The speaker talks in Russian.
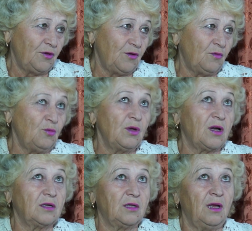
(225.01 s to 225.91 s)
Все равно мне
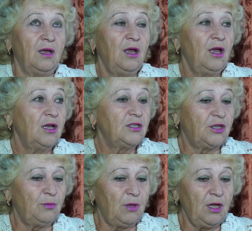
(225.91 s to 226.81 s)
как-то
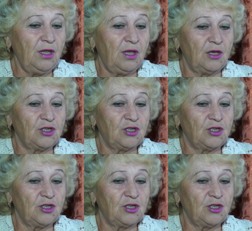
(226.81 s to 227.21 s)
стремление